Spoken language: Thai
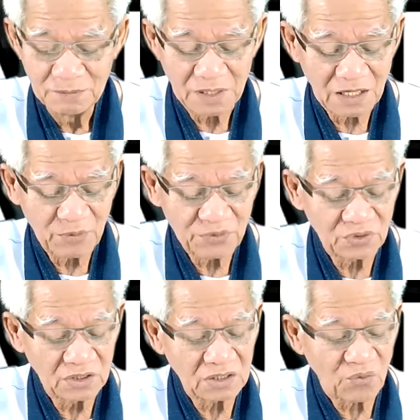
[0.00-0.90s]
พลังงานบริสุท
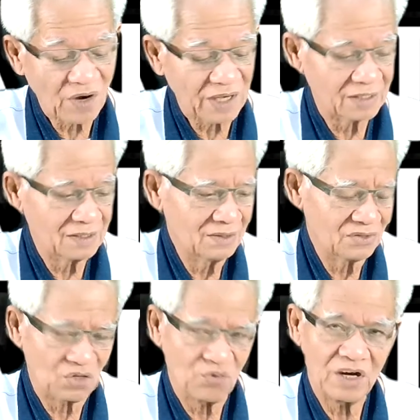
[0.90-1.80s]
ธิ์นี่จะไว
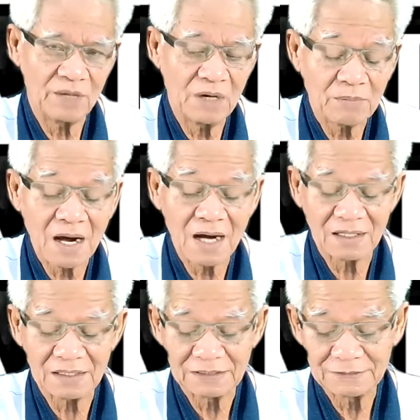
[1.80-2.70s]
จะไวมา
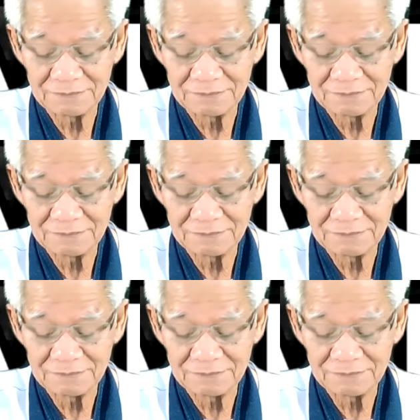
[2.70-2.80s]
กๆเลย